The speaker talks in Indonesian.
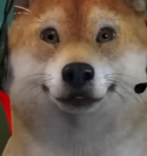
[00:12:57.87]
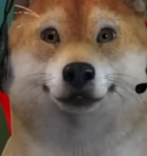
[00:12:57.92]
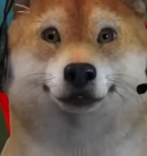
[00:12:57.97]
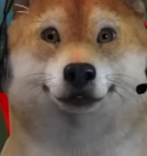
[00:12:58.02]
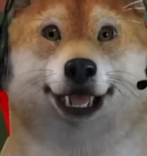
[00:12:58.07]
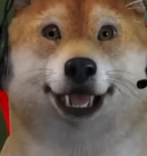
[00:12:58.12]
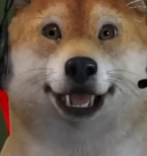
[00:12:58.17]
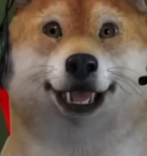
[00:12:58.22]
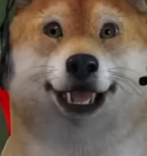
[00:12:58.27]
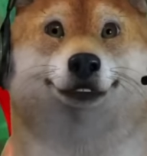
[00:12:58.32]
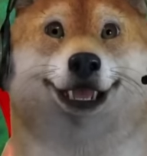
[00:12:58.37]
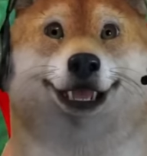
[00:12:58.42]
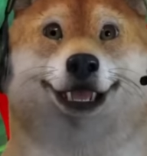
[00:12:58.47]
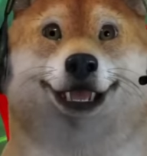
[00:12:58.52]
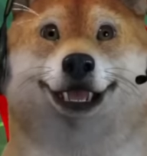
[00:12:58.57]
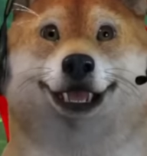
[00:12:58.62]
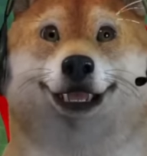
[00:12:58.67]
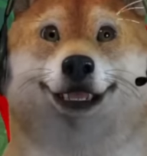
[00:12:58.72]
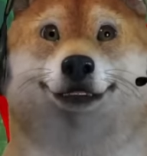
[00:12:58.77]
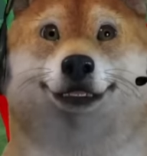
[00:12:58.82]
Mau kemana
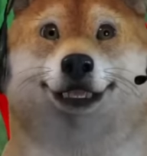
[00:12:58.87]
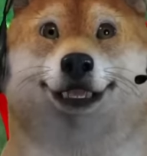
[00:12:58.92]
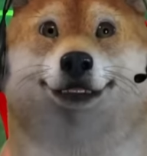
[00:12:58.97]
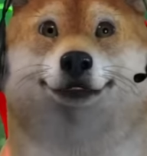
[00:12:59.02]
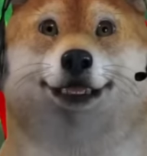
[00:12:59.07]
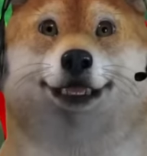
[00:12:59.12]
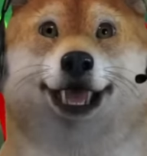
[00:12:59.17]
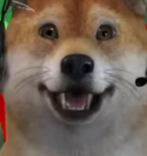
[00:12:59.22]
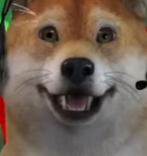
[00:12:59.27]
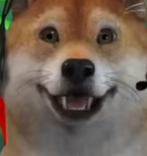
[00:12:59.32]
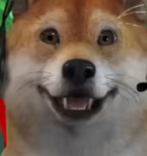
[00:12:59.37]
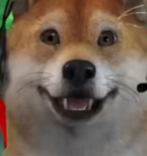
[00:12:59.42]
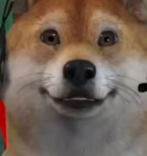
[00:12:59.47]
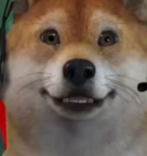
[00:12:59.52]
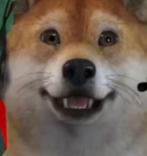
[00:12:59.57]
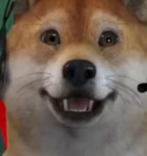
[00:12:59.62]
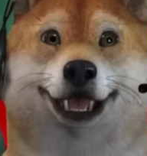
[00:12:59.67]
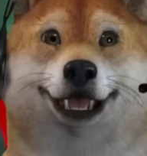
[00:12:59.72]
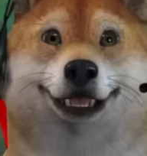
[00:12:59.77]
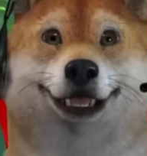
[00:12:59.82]
kau, ah? Mau lari,
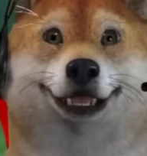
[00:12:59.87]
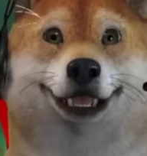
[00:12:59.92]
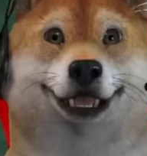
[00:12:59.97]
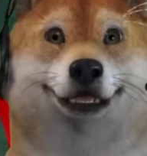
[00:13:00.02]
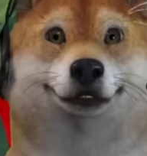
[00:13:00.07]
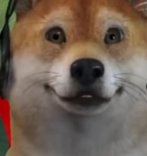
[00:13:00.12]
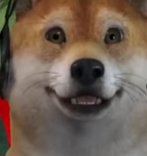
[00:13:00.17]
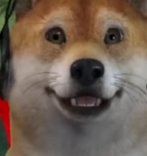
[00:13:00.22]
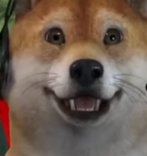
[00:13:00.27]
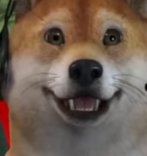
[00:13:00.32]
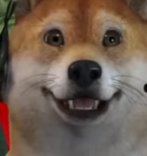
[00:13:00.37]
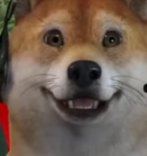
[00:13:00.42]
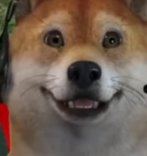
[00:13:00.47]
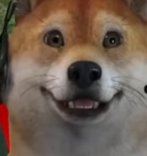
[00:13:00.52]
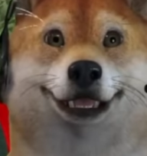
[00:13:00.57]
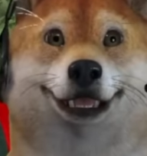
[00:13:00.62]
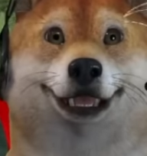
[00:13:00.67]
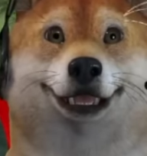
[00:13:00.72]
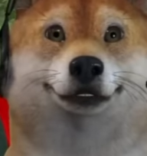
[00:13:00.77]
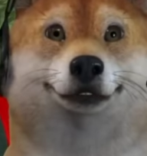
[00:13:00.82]
mau lari, ah? Mau lari,
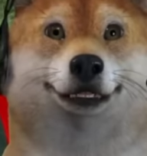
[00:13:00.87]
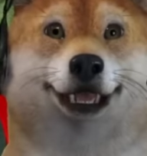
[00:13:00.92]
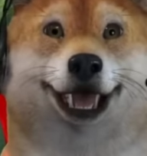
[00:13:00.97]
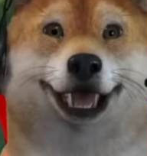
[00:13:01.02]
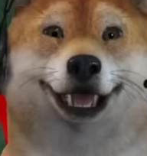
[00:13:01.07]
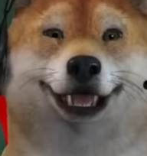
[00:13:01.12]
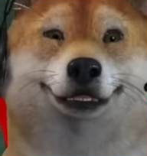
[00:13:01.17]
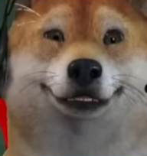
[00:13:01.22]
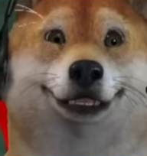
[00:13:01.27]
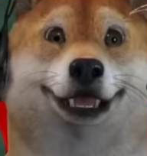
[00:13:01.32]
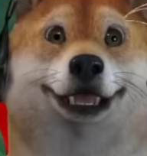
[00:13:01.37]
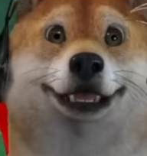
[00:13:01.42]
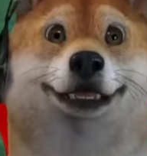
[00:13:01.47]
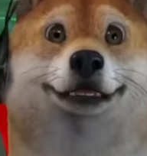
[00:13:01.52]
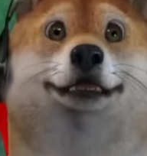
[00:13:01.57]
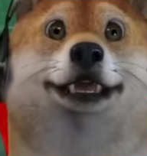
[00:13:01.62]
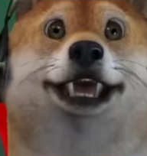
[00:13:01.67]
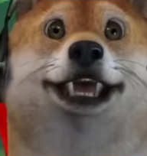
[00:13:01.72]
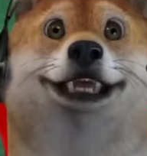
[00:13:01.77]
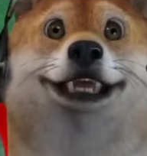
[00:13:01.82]
ah? Mau lari kemana?
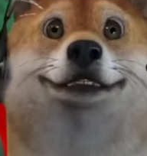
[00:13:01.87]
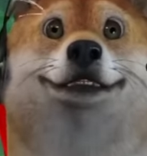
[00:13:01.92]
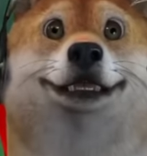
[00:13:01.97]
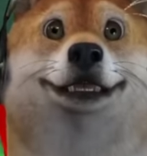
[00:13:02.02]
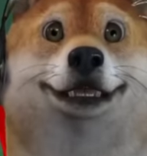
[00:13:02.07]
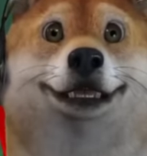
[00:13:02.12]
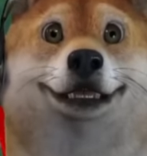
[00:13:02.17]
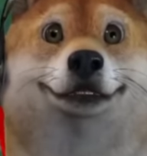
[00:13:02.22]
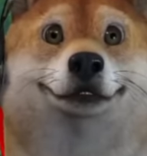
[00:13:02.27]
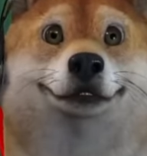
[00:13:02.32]
Mau lari kemana?